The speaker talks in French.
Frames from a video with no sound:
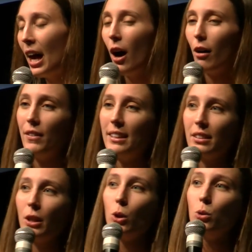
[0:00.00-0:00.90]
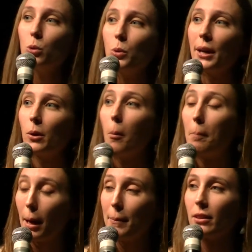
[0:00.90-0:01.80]
En fait, nous nous créons en
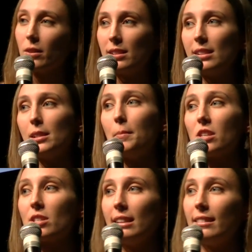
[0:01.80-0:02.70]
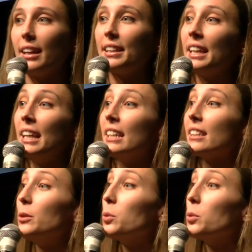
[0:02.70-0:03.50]
permanence ces images internes qui